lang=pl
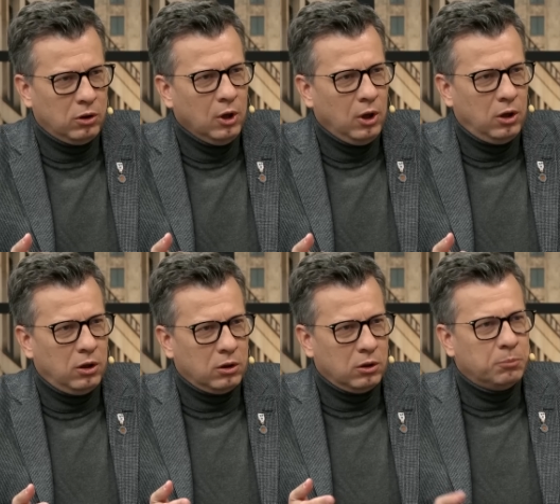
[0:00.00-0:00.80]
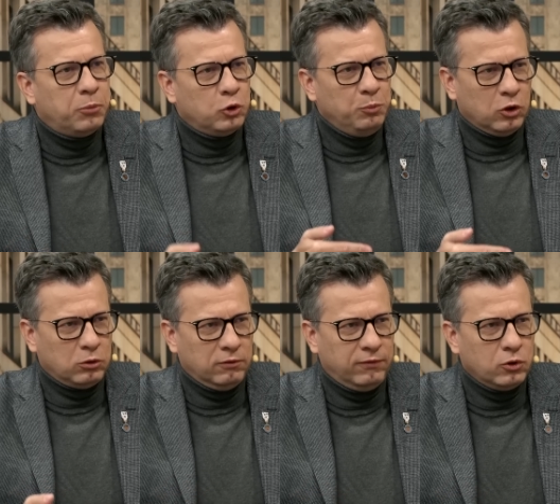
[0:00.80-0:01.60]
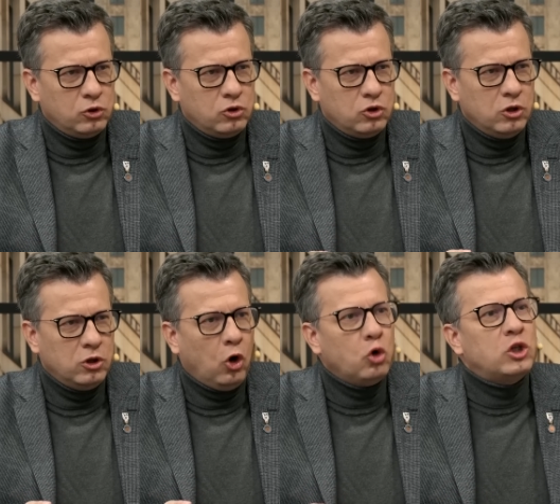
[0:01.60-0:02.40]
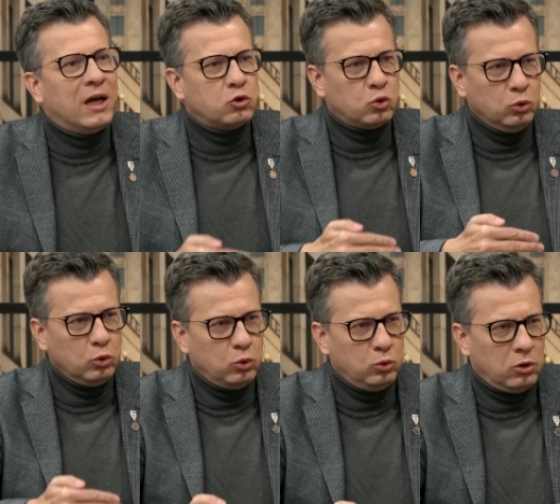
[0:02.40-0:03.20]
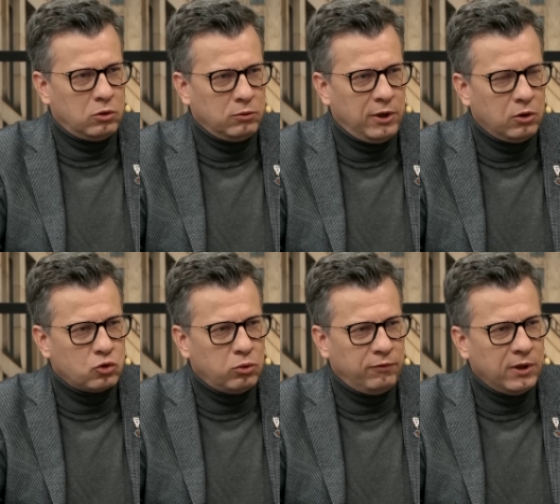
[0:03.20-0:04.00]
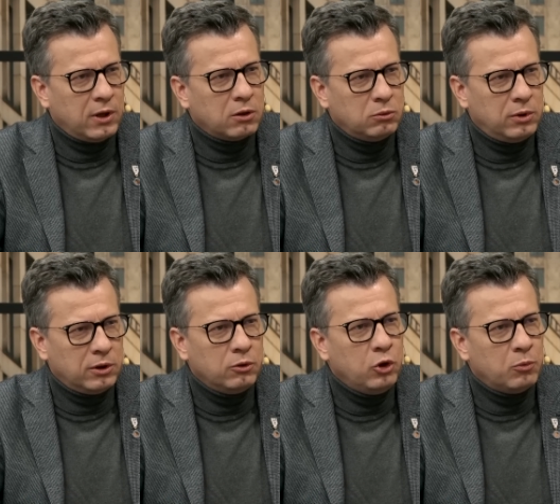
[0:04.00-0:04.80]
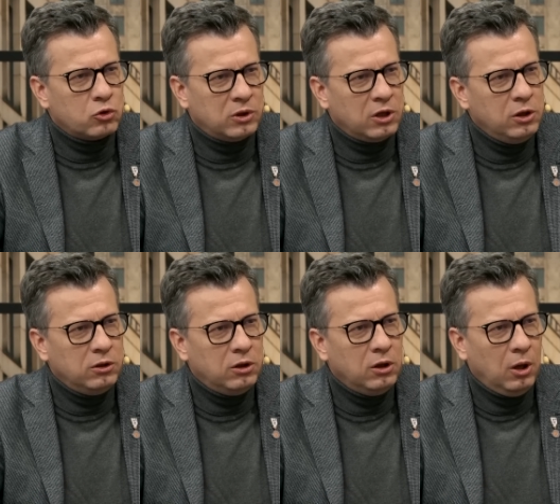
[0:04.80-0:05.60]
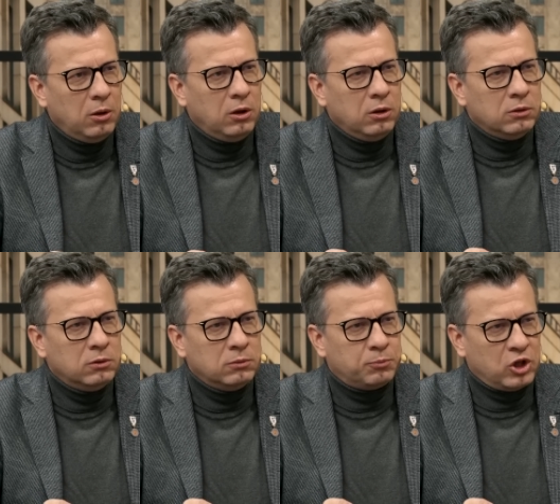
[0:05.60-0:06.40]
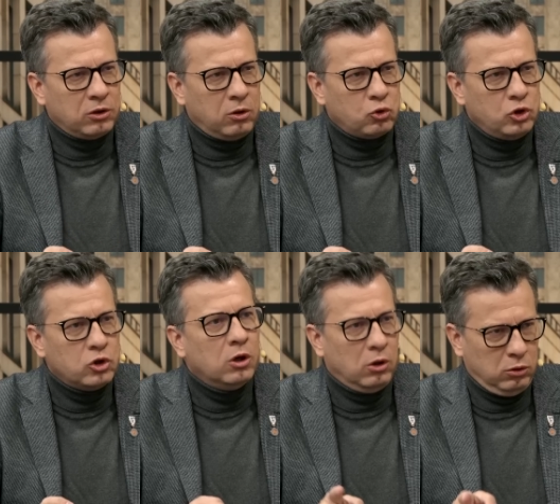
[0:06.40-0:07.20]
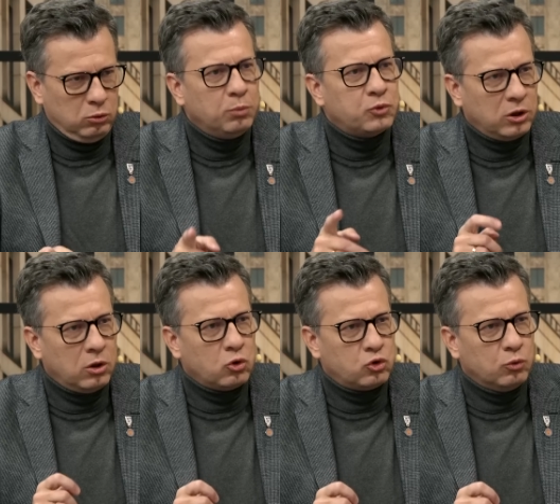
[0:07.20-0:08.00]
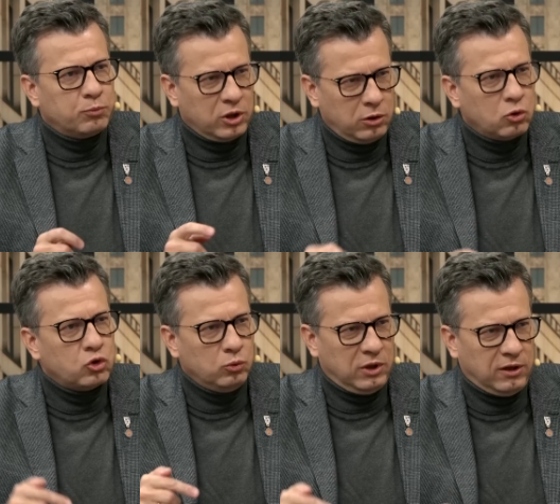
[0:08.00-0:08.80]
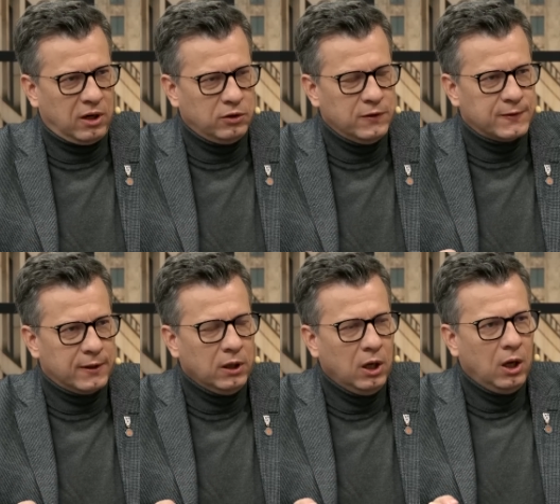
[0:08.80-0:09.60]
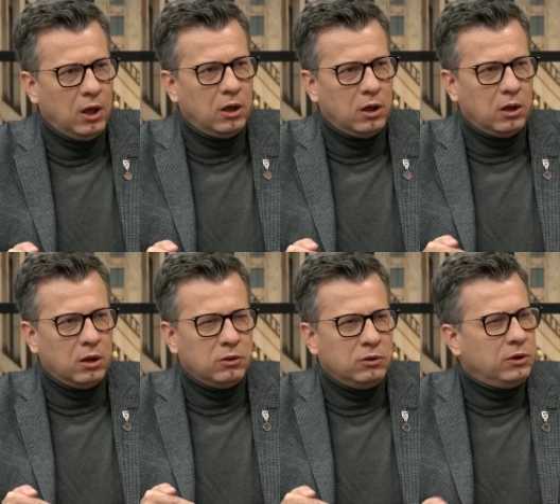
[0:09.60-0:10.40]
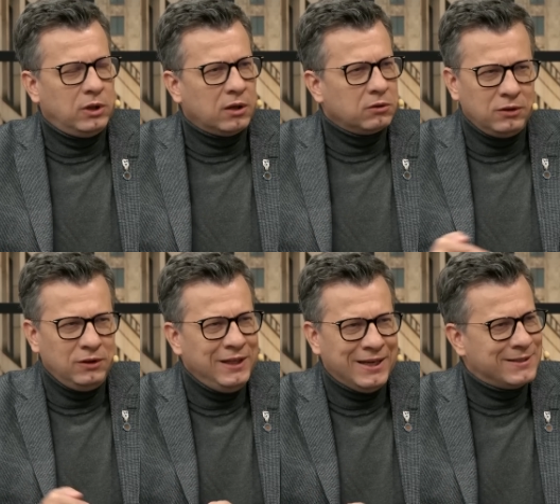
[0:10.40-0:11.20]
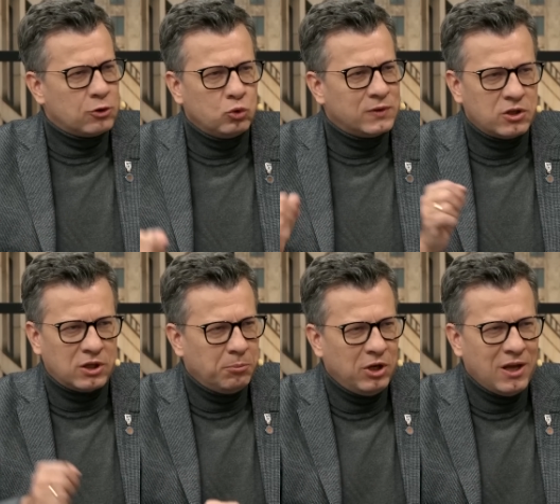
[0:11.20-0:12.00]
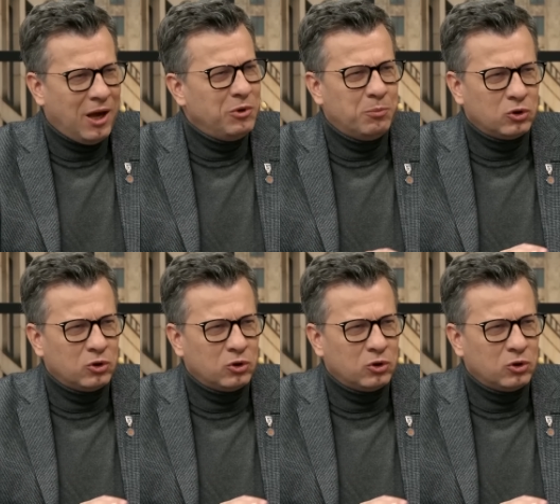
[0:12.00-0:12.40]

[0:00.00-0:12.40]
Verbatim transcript: o e, podmiotowości, o szacunku do drugiego człowieka, którego nie można nigdy e, e, przekroczyć. On on tu przekroczył, przekroczył te granice. E, ja nie chcę rzucać kamieniami,